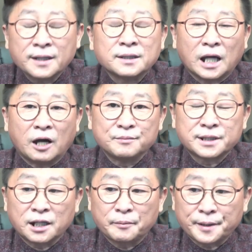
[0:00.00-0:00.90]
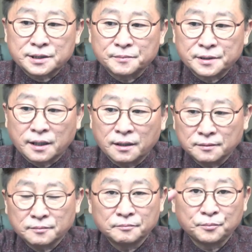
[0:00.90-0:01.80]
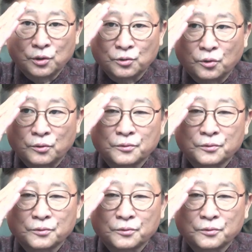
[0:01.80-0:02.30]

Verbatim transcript: 다음 시간에 뵙겠습니다. 멸공.